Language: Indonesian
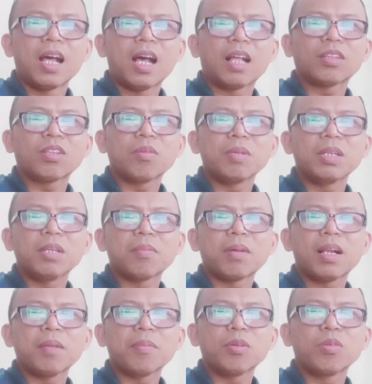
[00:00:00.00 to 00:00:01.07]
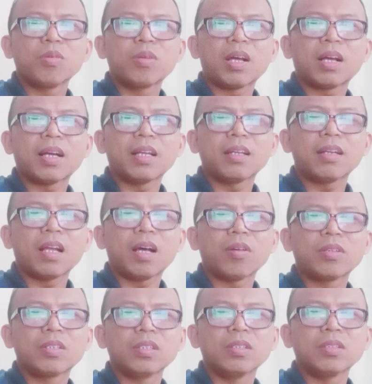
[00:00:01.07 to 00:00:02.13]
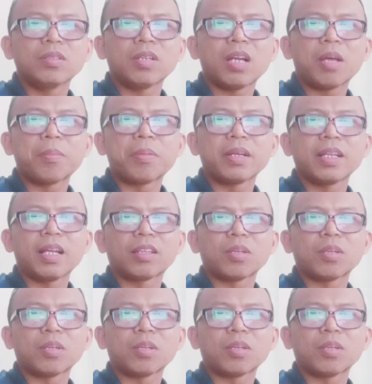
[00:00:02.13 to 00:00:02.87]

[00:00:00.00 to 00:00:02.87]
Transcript: atau minimal menggunakan audio library